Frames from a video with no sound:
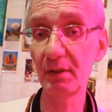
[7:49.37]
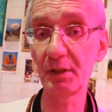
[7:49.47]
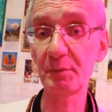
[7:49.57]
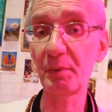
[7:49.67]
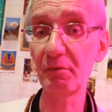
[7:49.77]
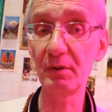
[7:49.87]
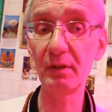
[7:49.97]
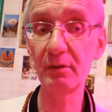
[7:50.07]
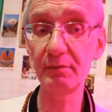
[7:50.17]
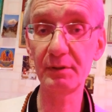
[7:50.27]
о
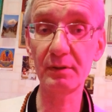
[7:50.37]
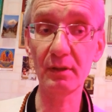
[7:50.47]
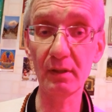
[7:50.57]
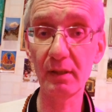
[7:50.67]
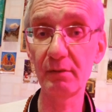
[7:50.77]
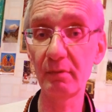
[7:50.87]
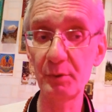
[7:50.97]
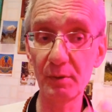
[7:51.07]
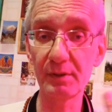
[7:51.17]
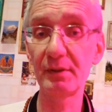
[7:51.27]
справедливости, а, а это
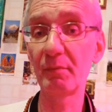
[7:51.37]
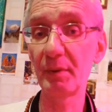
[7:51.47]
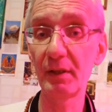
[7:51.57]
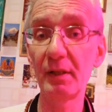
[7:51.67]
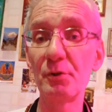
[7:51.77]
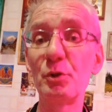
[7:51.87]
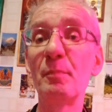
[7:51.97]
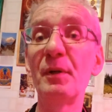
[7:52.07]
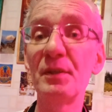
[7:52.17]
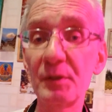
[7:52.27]
вообще основополагающие
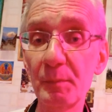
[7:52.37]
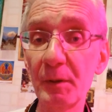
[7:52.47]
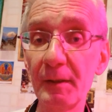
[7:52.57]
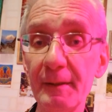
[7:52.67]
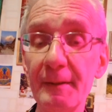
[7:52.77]
принципы.